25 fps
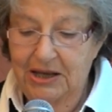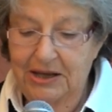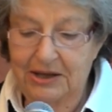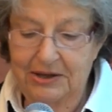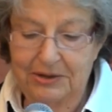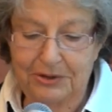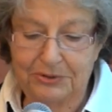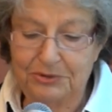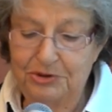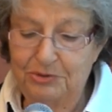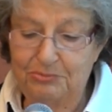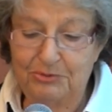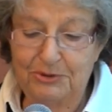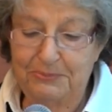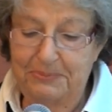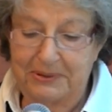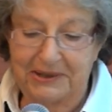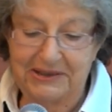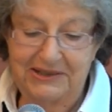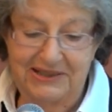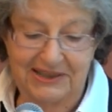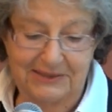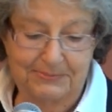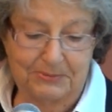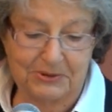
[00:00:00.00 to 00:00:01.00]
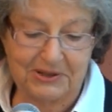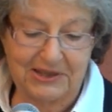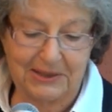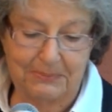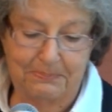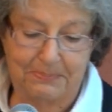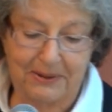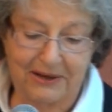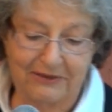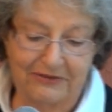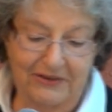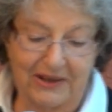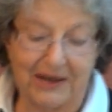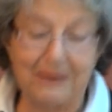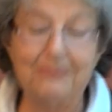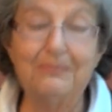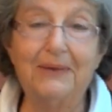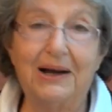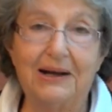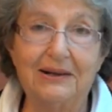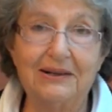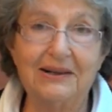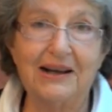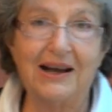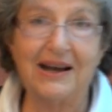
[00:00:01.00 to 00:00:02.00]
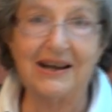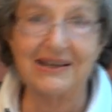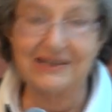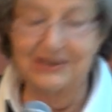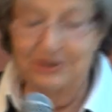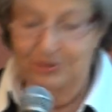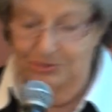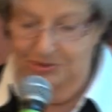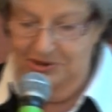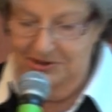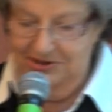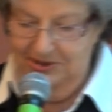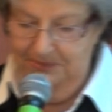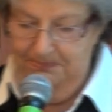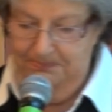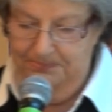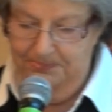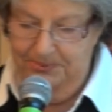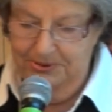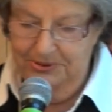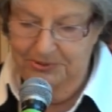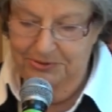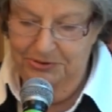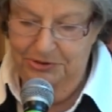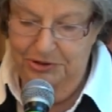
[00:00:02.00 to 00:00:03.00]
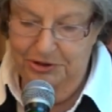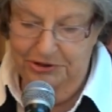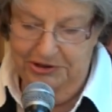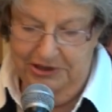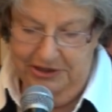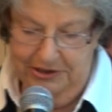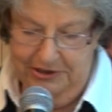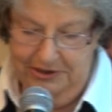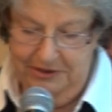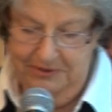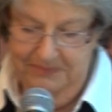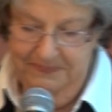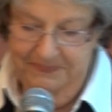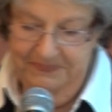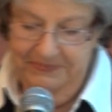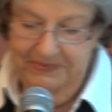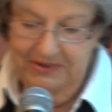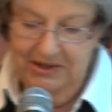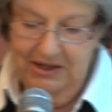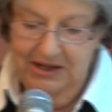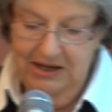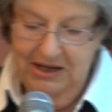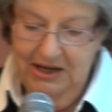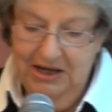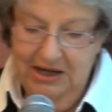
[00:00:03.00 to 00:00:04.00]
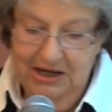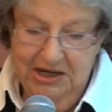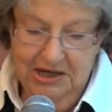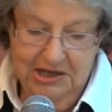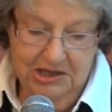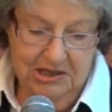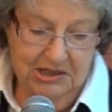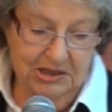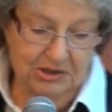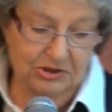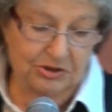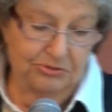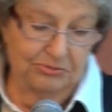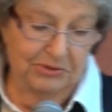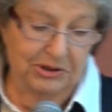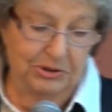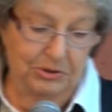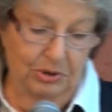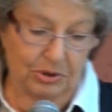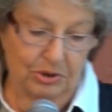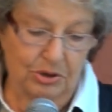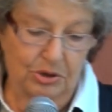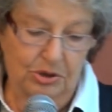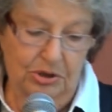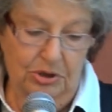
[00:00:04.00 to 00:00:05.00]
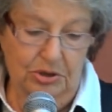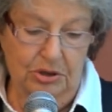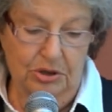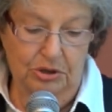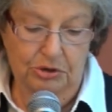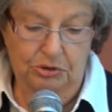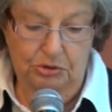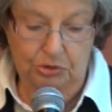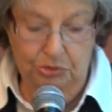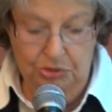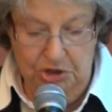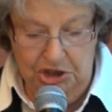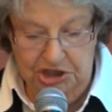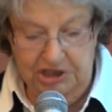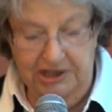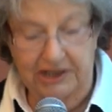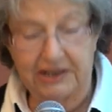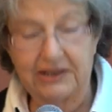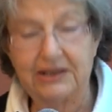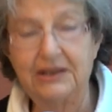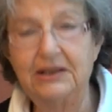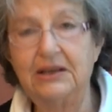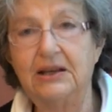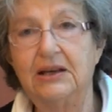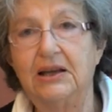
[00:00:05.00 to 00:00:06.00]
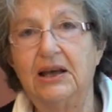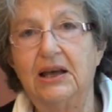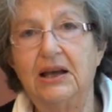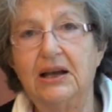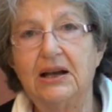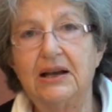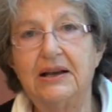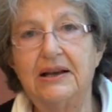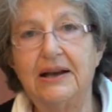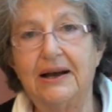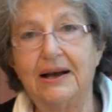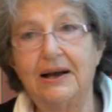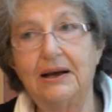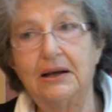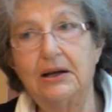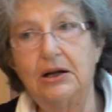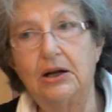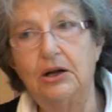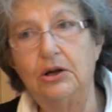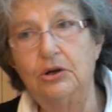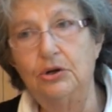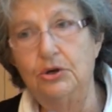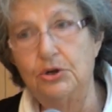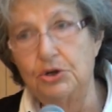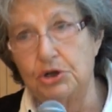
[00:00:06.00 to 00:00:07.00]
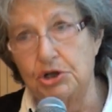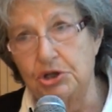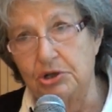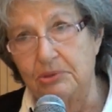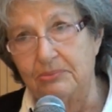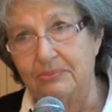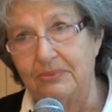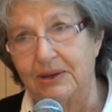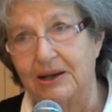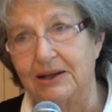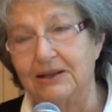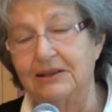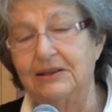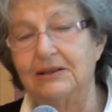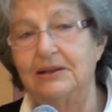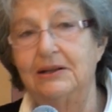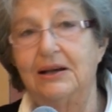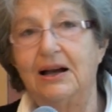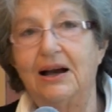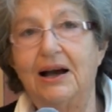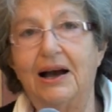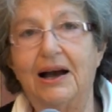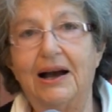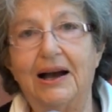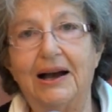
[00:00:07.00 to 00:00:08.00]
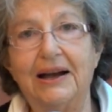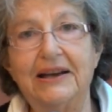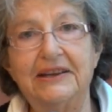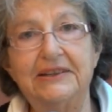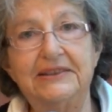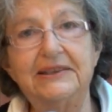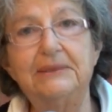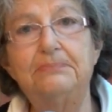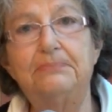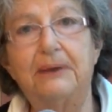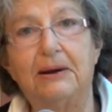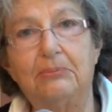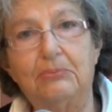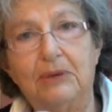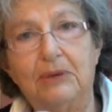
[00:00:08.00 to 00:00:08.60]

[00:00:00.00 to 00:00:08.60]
euh, ne me prédisposait pas vraiment à ce type d'honneur. J'en suis donc touchée, car le chemin a été par